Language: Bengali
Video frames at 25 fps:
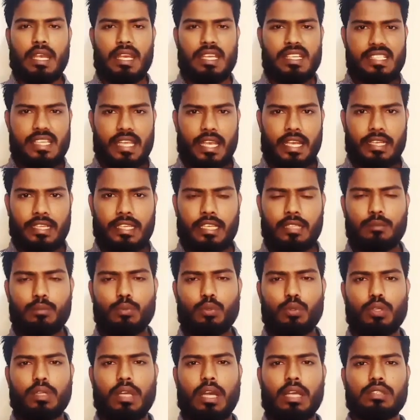এই শ্যানকের
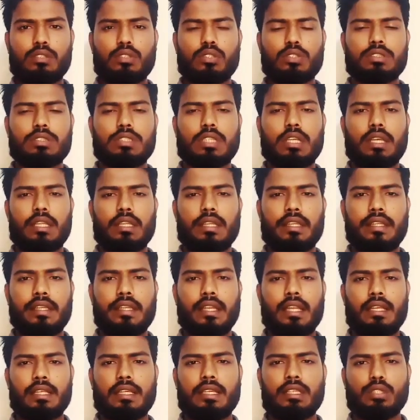মূল কাজ হচ্ছে
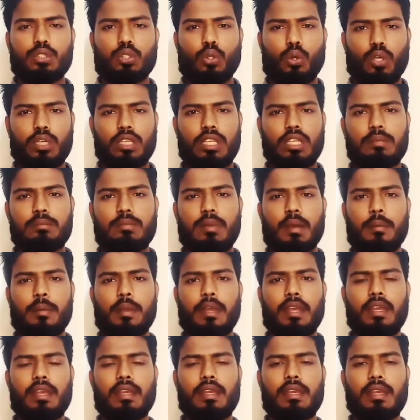নিডেলকে সঠিকভাবে
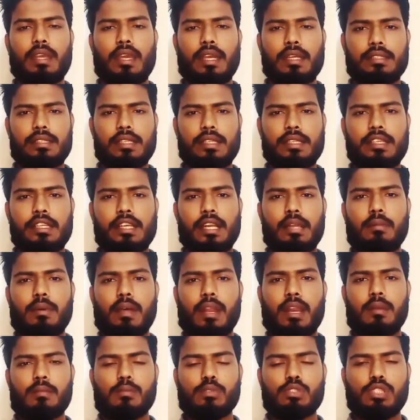একটি নিডল
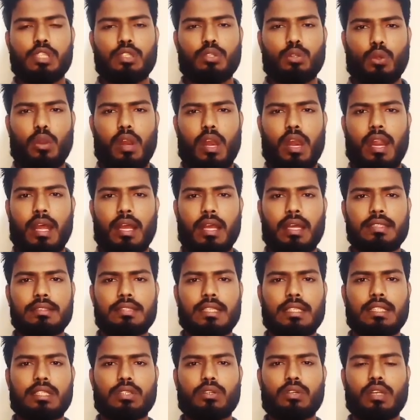বারের মধ্যে ধরে রাখা
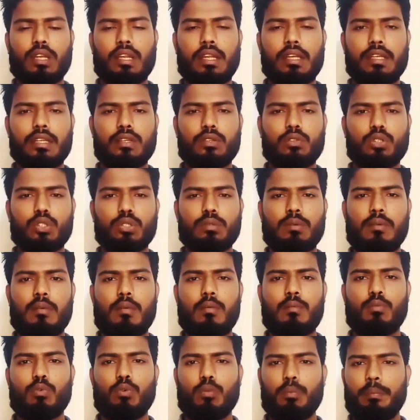যাতে করে এটি কোনোভাবে
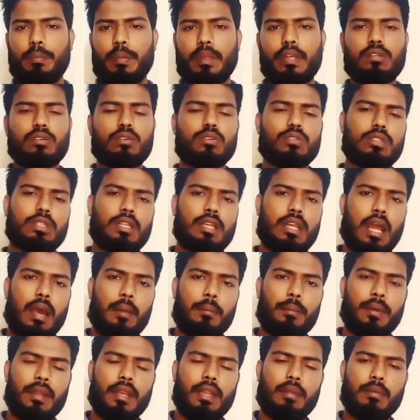মুভমেন্ট করতে না
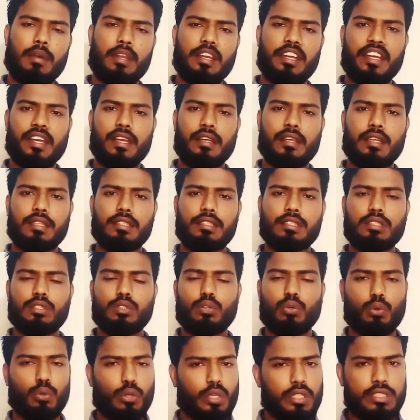পারে বা নিডলটা যাতে
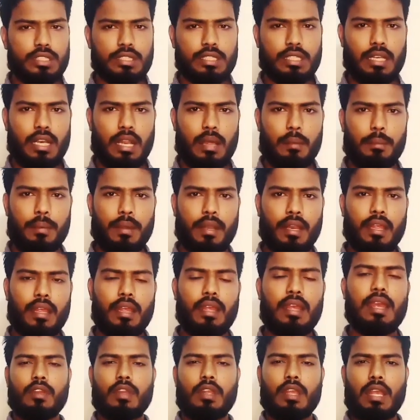ঘুরে যেতে না পারে
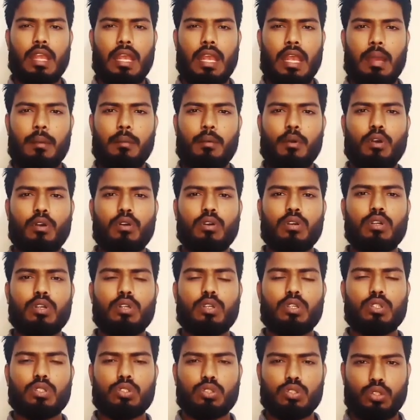এবং
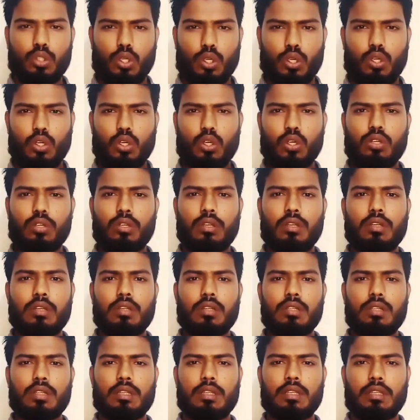যখন
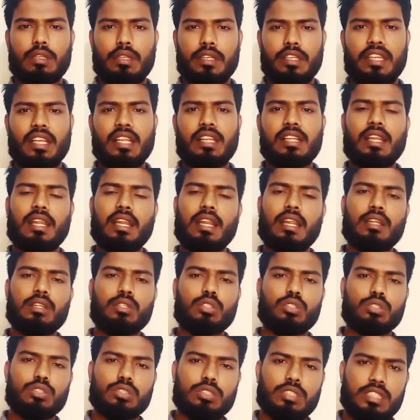নিডল দ্বারা
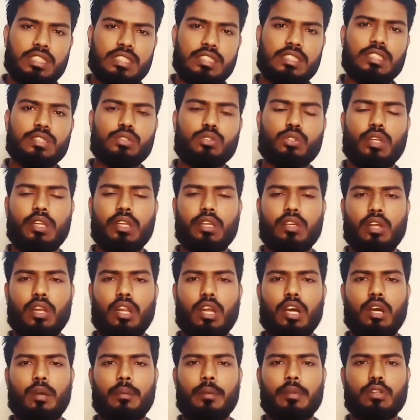স্টিচ তৈরি
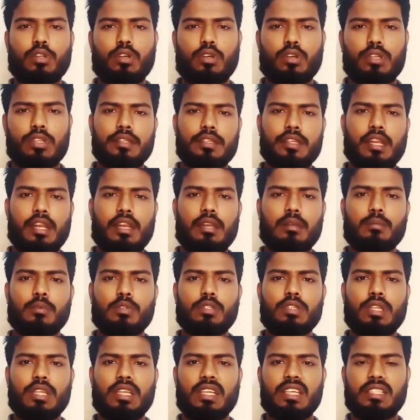করা হবে তখন নিডলের
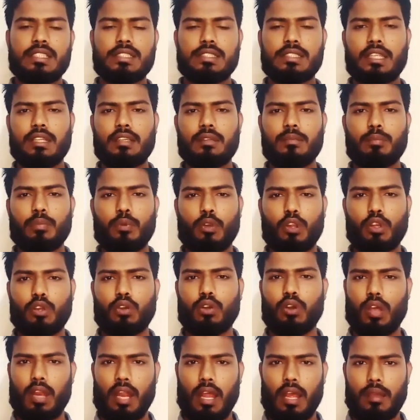মধ্যে স্টেল প্রয়োগ
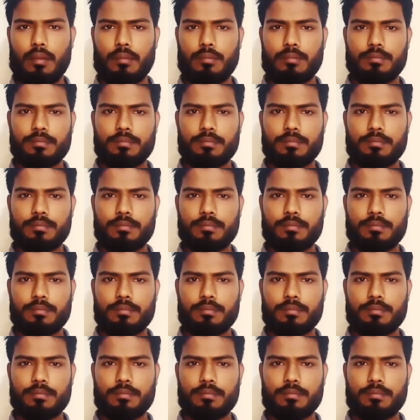করা